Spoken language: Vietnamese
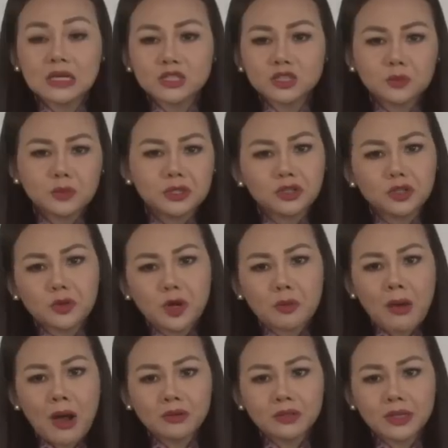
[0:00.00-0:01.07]
Trong những cuộc
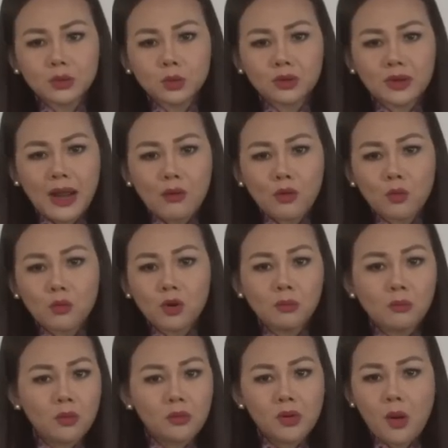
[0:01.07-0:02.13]
họp báo thì tuần nào cũng
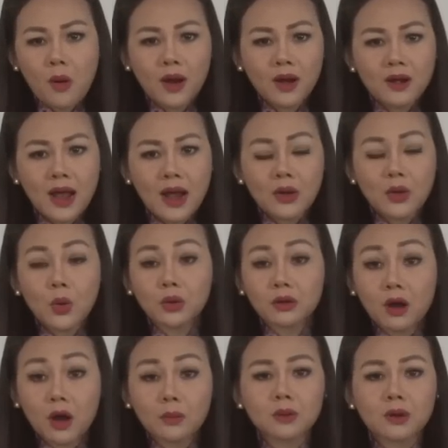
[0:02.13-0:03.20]
có một câu hỏi là
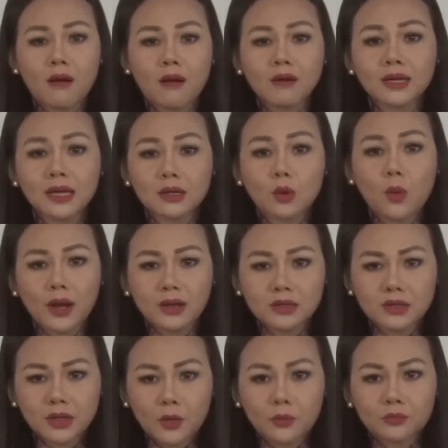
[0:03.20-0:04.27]
cuộc họp có kết quả
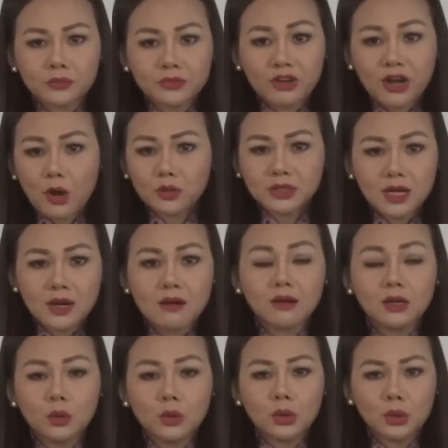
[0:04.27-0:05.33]
gì không? Và câu trả
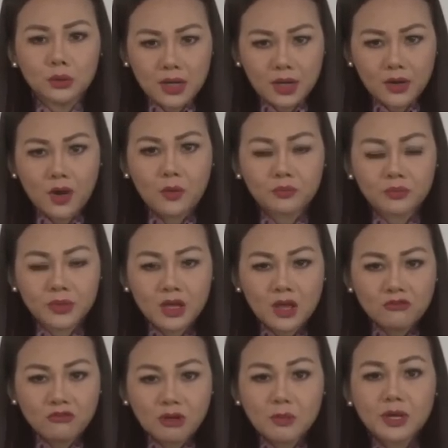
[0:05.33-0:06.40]
lời luôn luôn là không.
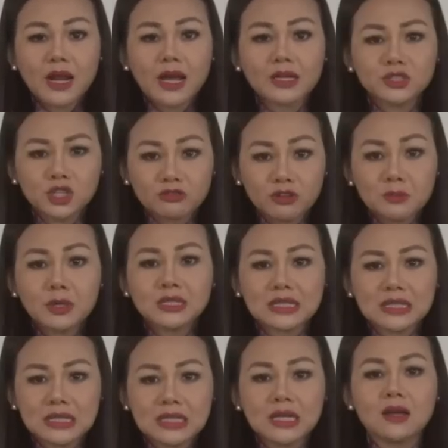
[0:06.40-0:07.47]
Và bên này cho phía bên
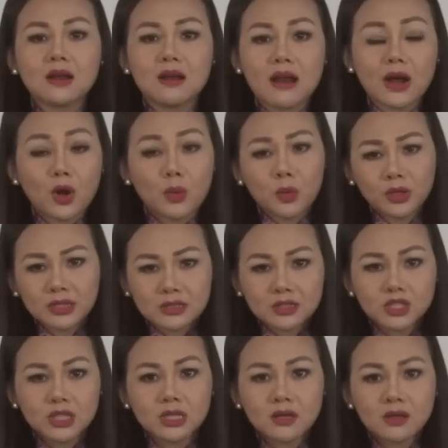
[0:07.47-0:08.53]
kia là không có thiện
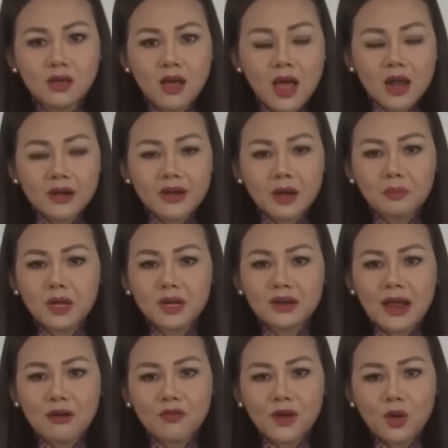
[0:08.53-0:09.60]
chí. Đặc biệt
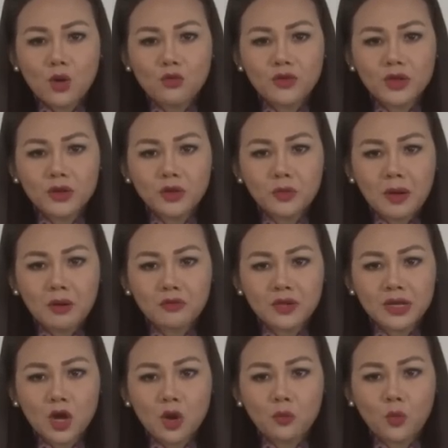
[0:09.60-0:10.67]
là phát ngôn viên của Bắc
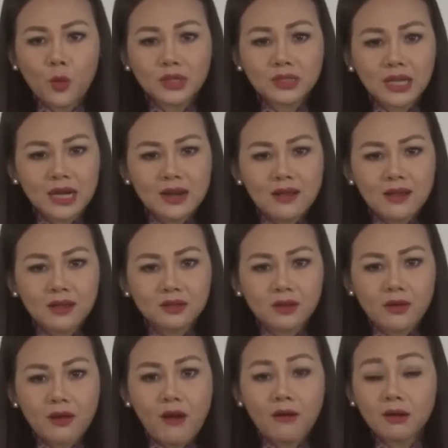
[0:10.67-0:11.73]
Việt ông Nguyễn Thành Lê
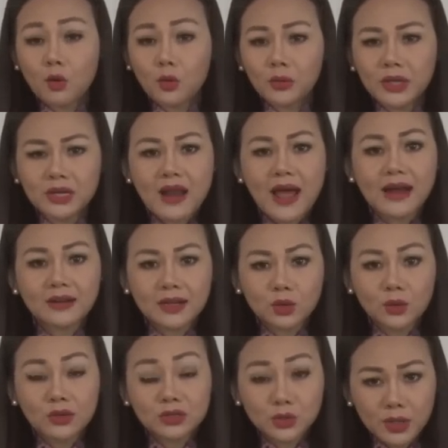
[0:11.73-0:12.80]
coi đó là một diễn đàn để
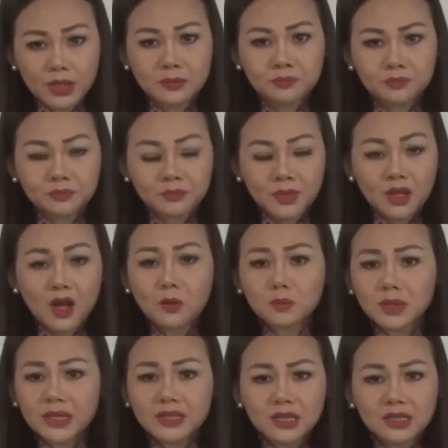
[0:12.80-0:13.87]
tuyên truyền. Ông
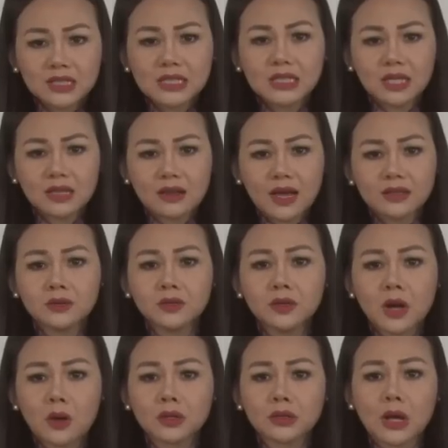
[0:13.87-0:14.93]
ta nhắc đi nhắc lại những
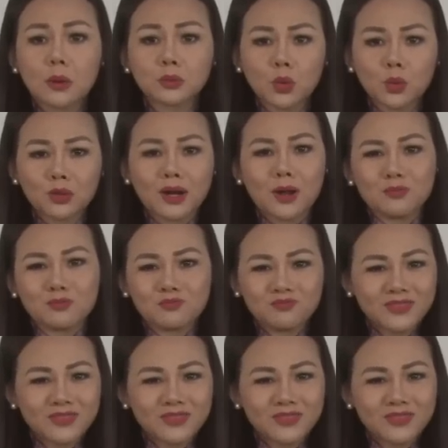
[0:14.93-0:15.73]
câu đã học thuộc lòng,